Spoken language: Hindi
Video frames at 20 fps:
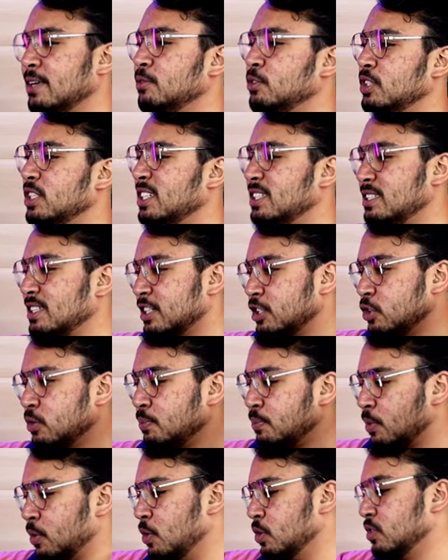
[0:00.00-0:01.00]
थे मुझे इसके जो
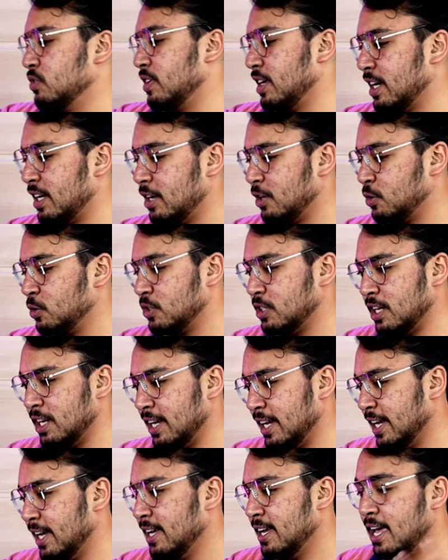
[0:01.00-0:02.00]
प्रोज वगैरह कुछ
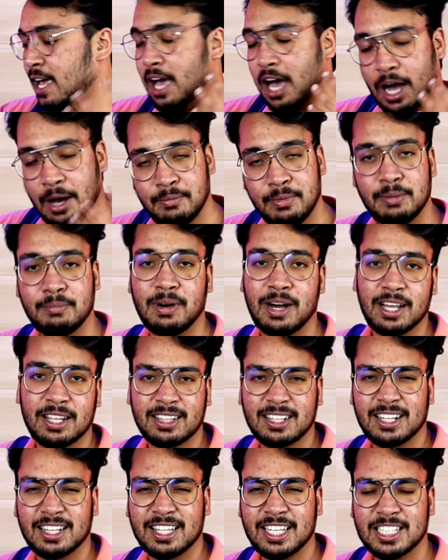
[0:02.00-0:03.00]
लगे अभी
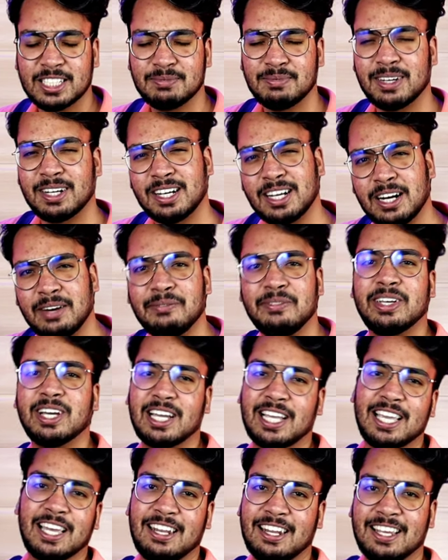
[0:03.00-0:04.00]
बात करते हैं इसमें
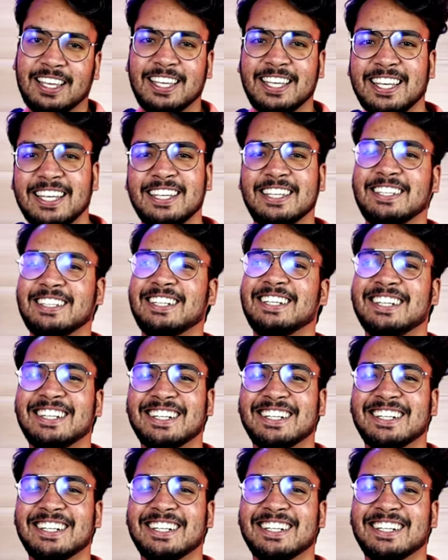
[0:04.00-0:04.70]
कमियाँ क्या लगी